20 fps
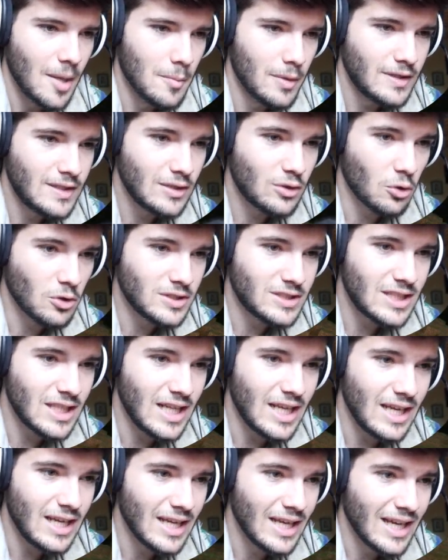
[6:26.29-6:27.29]
Mais c'est trop
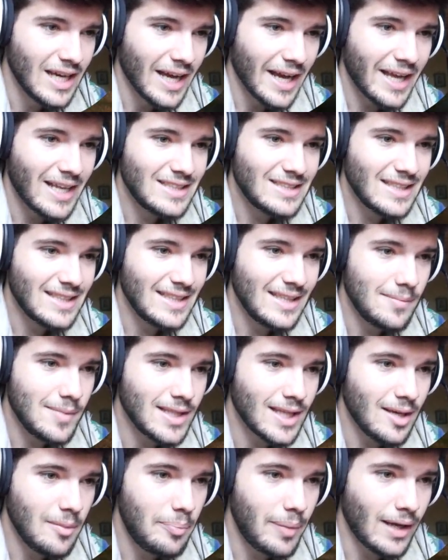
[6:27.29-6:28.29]
stylé Regardez ça, il y a des
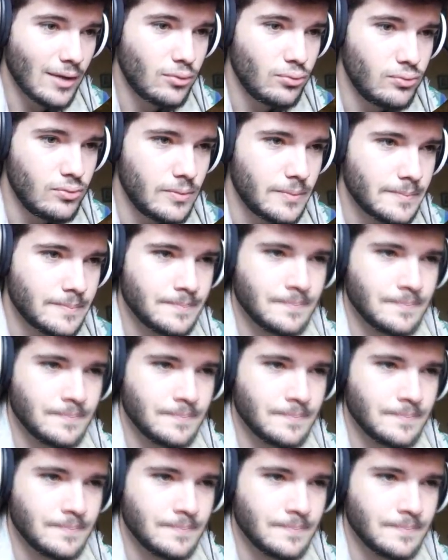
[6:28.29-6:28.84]
minerais partout